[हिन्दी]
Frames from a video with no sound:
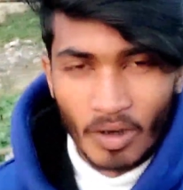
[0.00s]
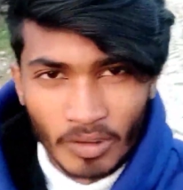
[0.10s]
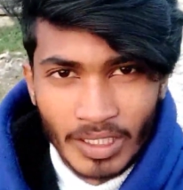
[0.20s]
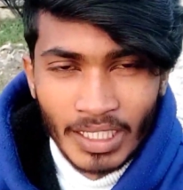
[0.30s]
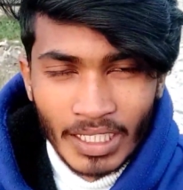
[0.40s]

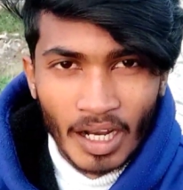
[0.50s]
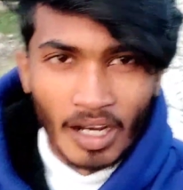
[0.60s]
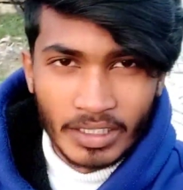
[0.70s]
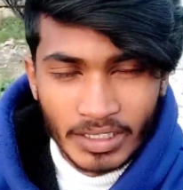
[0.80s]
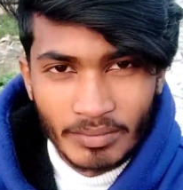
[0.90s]
और
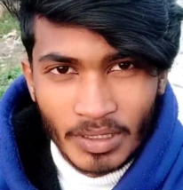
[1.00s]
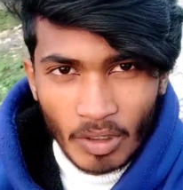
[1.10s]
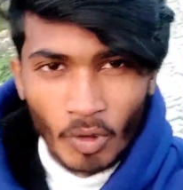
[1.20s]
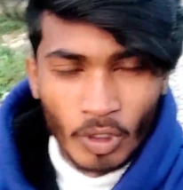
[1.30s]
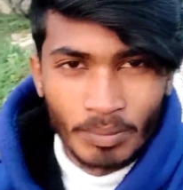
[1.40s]
हर चीज़
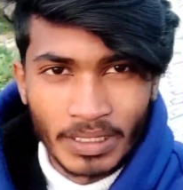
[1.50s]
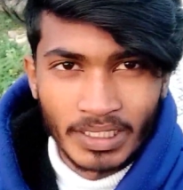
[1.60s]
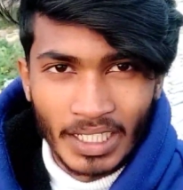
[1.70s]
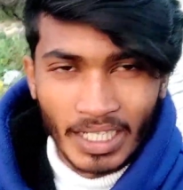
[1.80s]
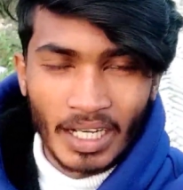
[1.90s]
मतलब होठ
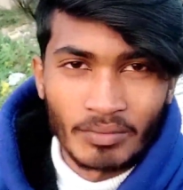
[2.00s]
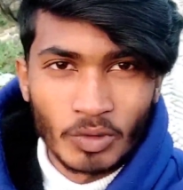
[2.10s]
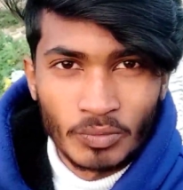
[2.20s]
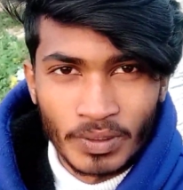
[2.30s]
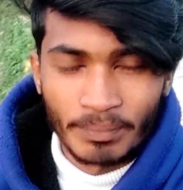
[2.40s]
फटने लगेगा
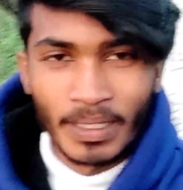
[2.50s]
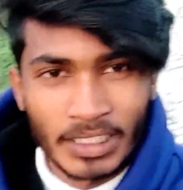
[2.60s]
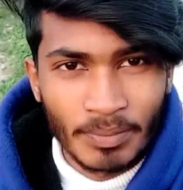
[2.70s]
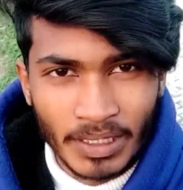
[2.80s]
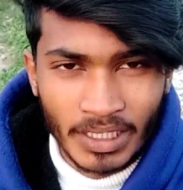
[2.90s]
मुंह फे,
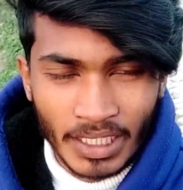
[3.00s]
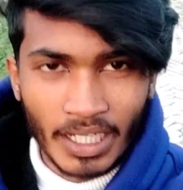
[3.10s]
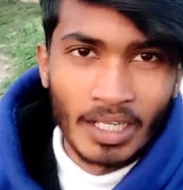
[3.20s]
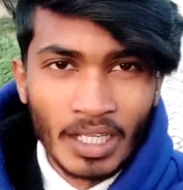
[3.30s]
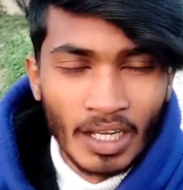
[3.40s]
फेस फटने
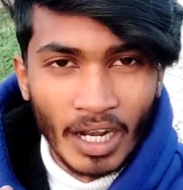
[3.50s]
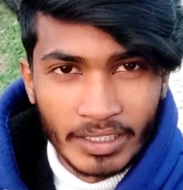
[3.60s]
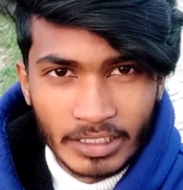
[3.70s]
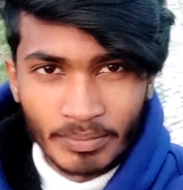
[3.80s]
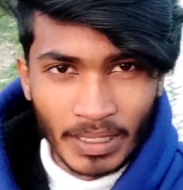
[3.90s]
लगा हर
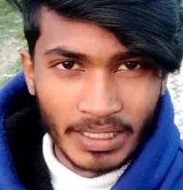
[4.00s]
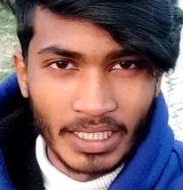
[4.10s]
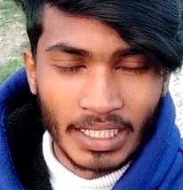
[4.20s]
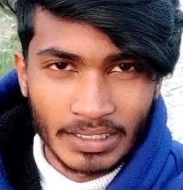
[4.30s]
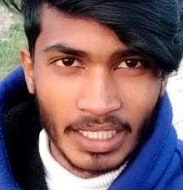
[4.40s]
चीज़
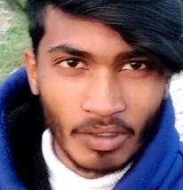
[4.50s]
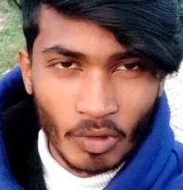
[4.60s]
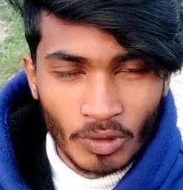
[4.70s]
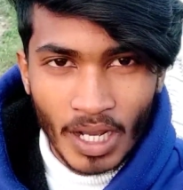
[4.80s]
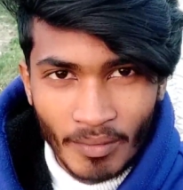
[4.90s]
फटने लगता है
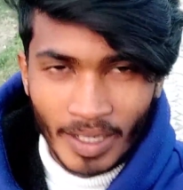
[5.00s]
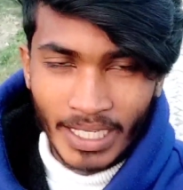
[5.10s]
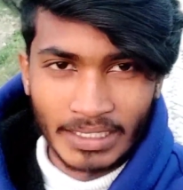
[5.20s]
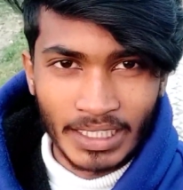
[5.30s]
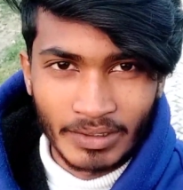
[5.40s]
वो हवा
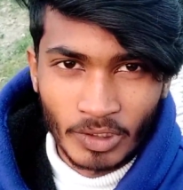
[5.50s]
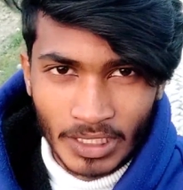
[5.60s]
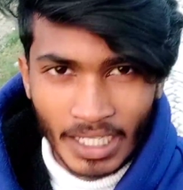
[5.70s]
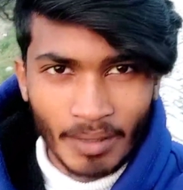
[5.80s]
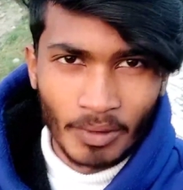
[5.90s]
ऐसा
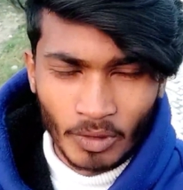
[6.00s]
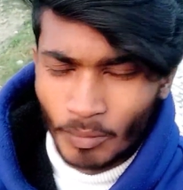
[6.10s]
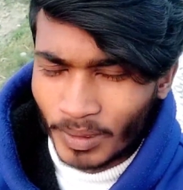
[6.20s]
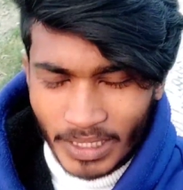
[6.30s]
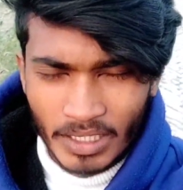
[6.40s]
होता है आप लोग
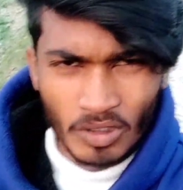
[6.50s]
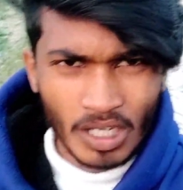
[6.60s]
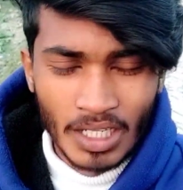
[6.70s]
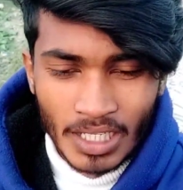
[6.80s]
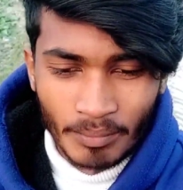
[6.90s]
को पता ही
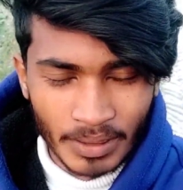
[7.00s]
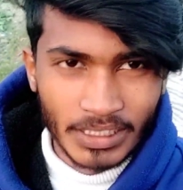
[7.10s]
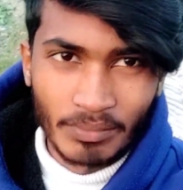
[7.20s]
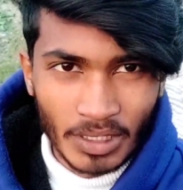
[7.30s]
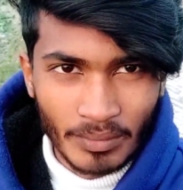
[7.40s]
होगा
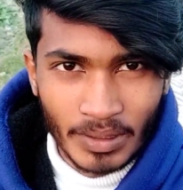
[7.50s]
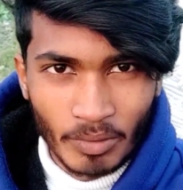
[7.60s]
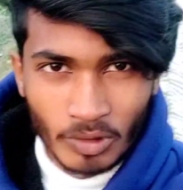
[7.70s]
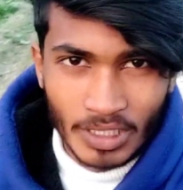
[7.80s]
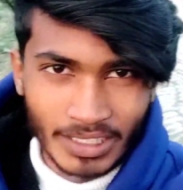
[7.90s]
पश्चिम तरफ से
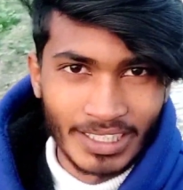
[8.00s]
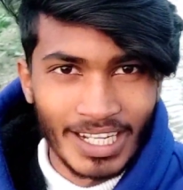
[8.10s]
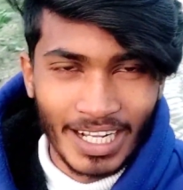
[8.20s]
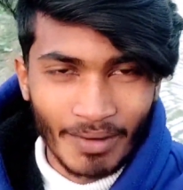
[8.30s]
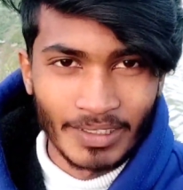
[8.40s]
बहुत
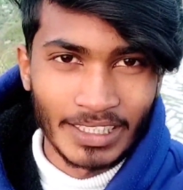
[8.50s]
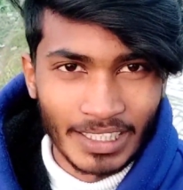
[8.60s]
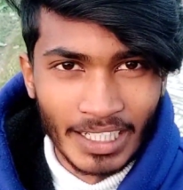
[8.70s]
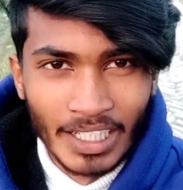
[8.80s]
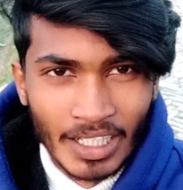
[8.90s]
खतरनाक हवा
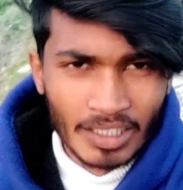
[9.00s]
चलता है